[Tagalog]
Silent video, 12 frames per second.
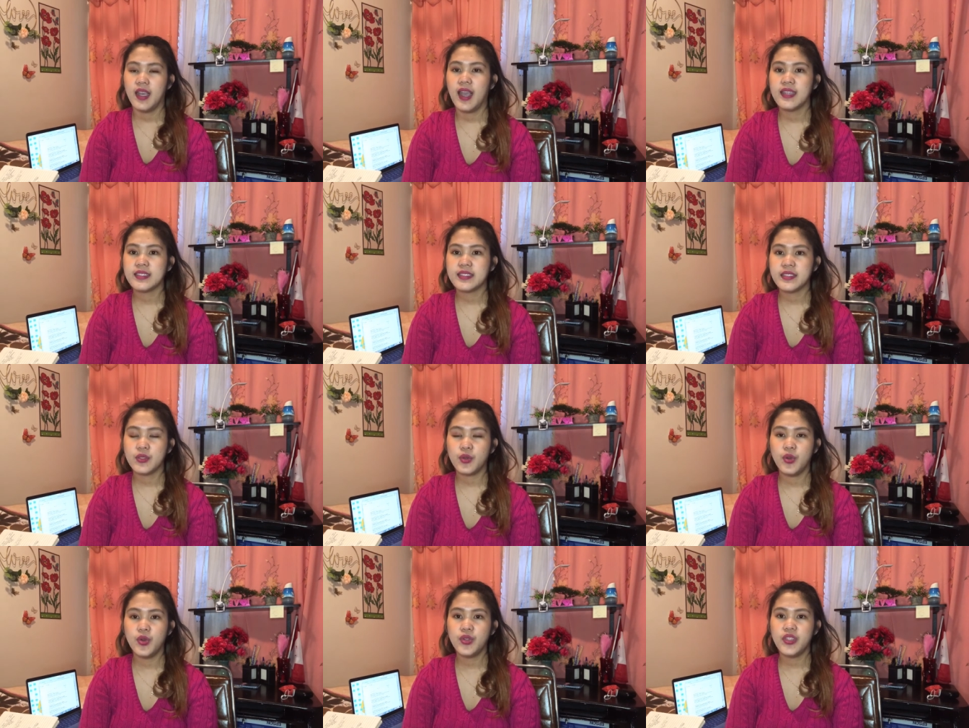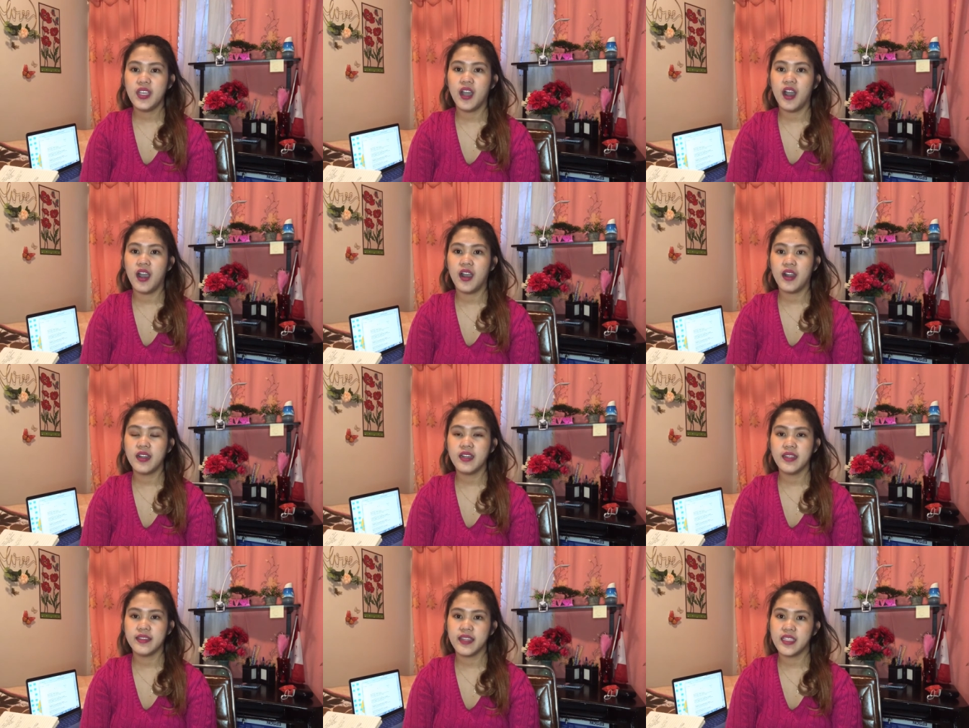as who they are
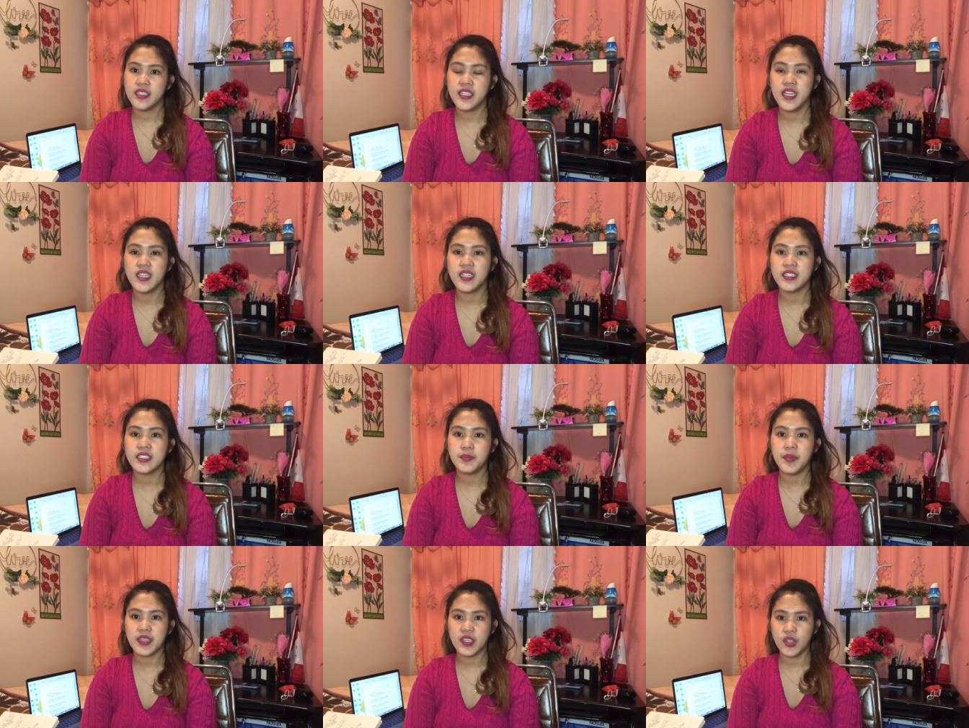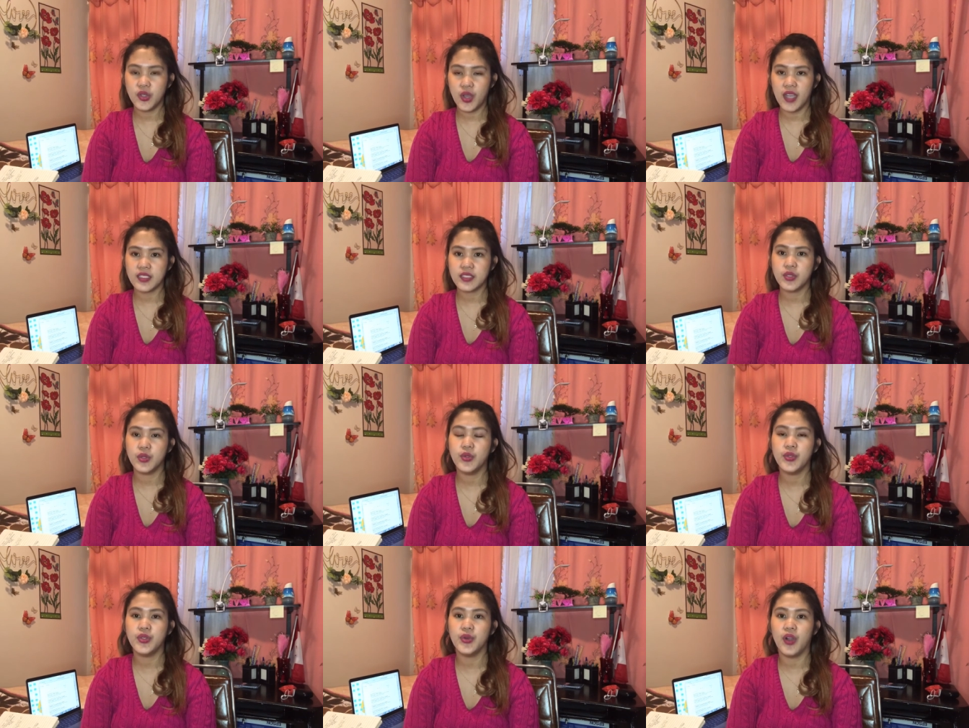and then they gonna respect you as
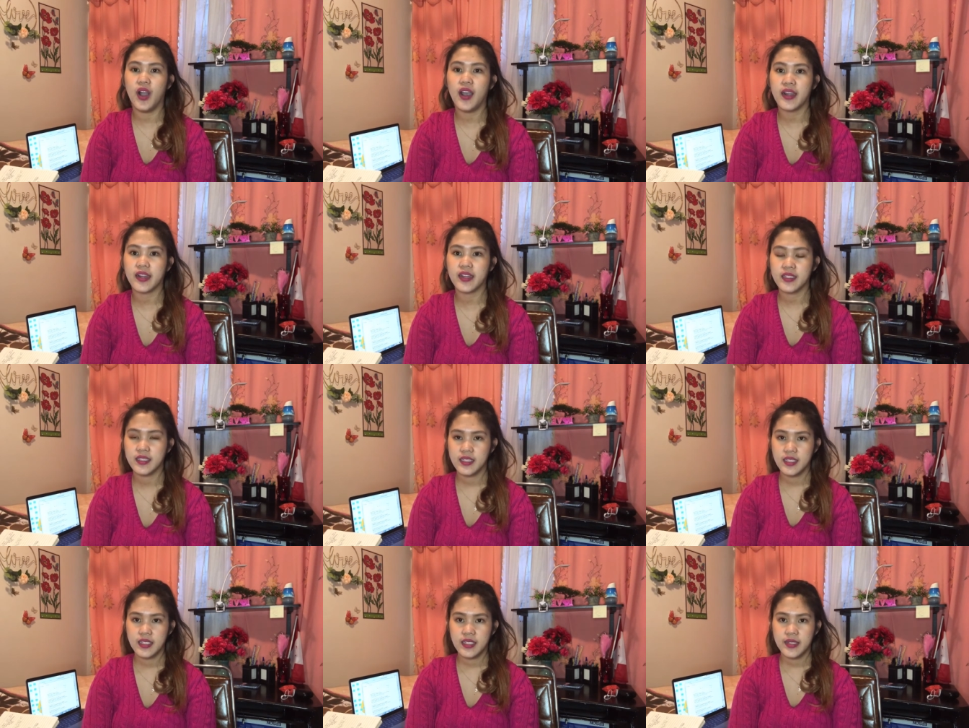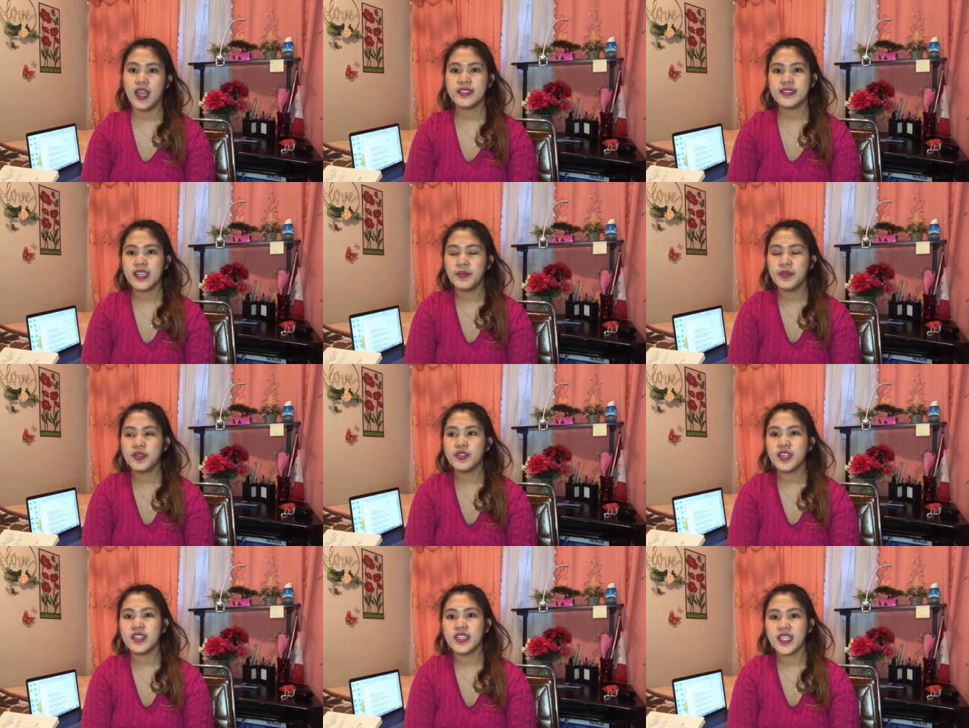who you are. At sabi ko
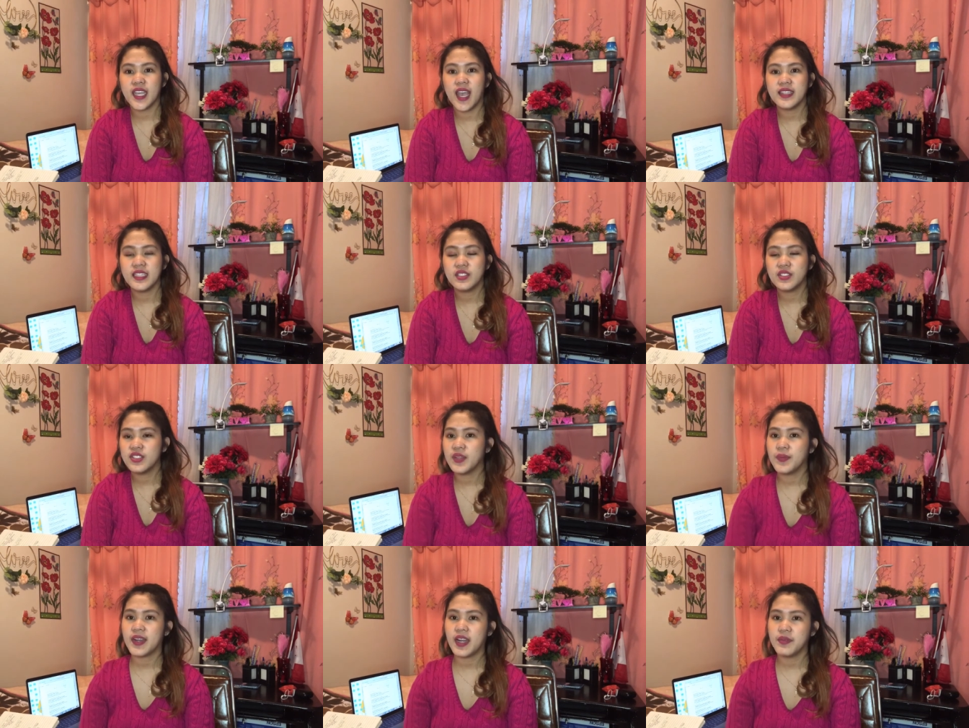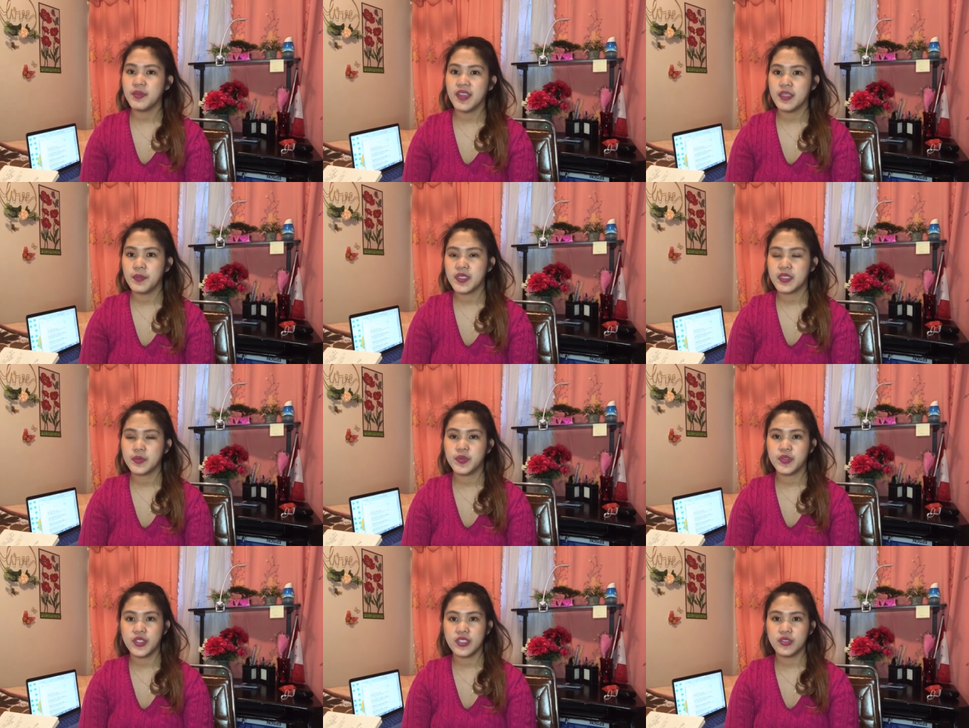na rin, added ko na maraming benefits
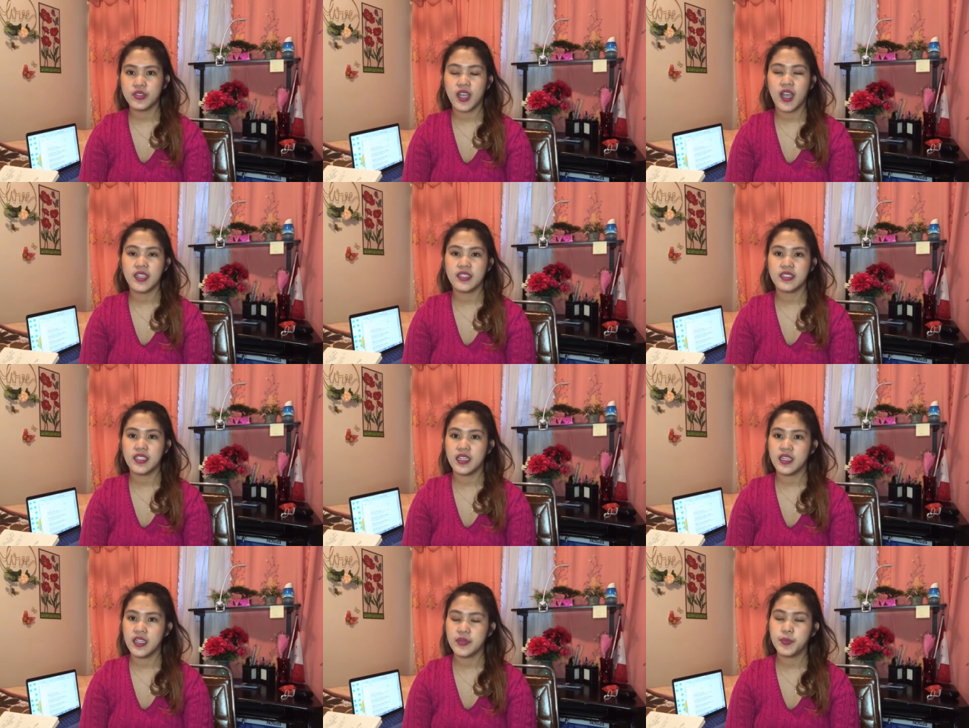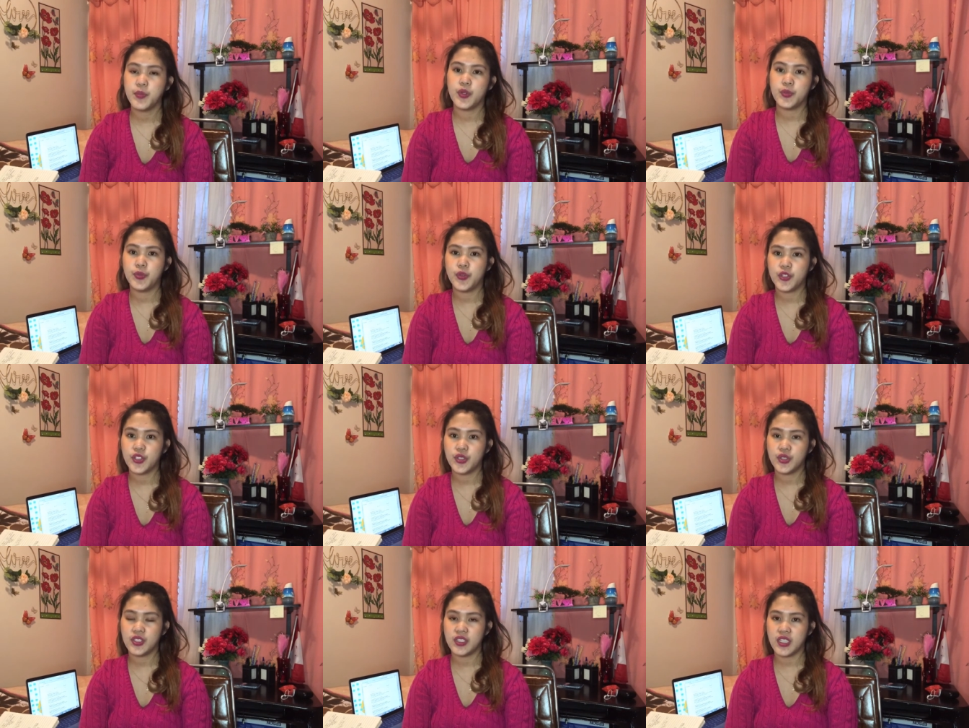po dito sa Canada at
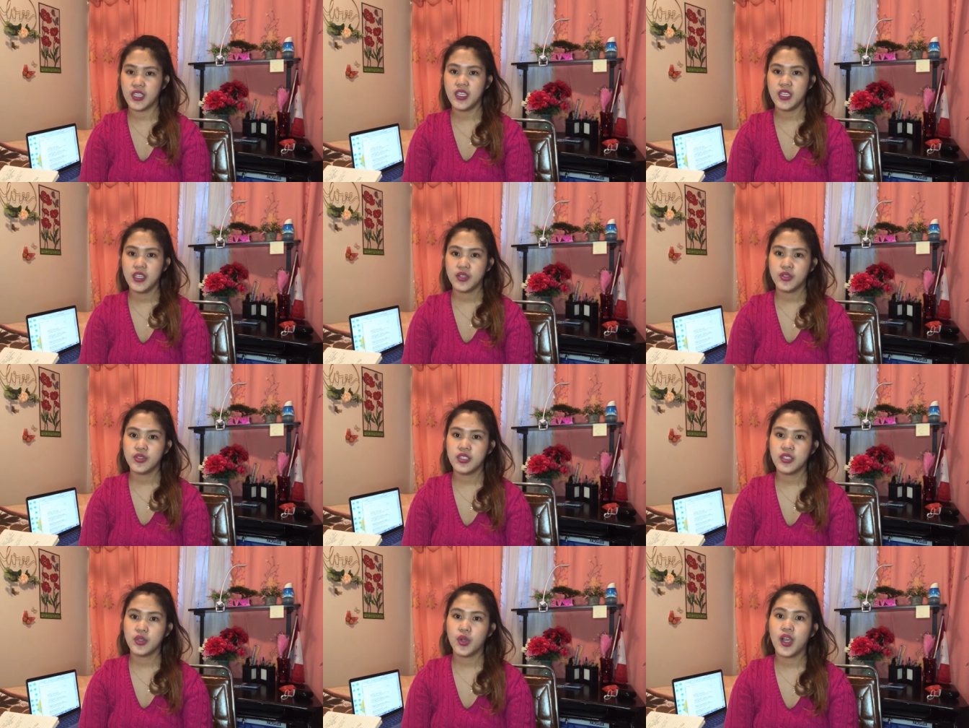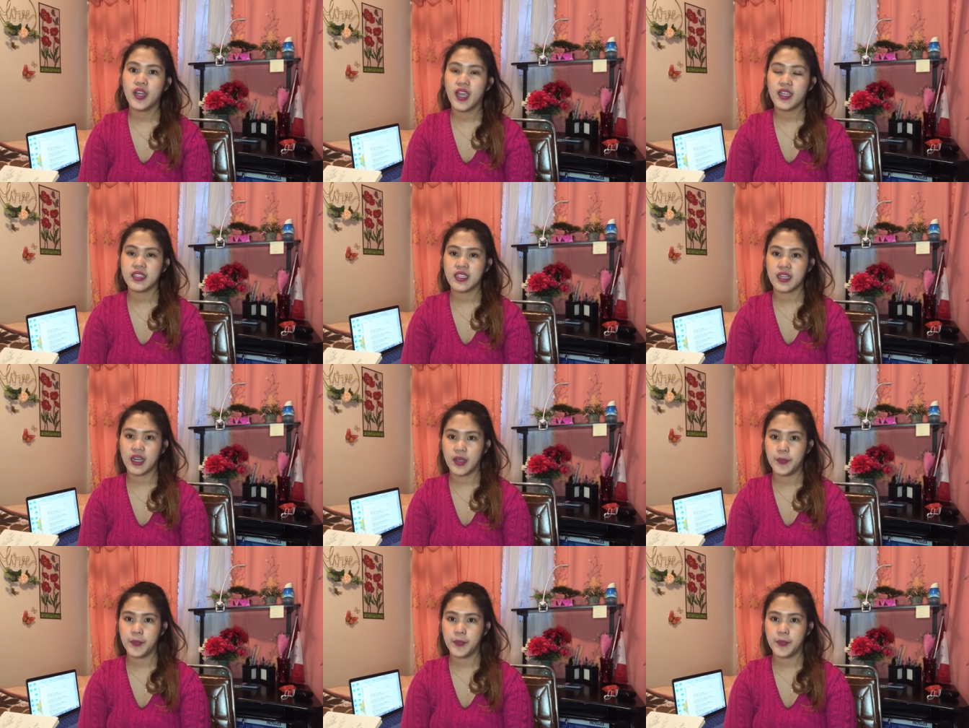opportunity kung dito ka nakatira.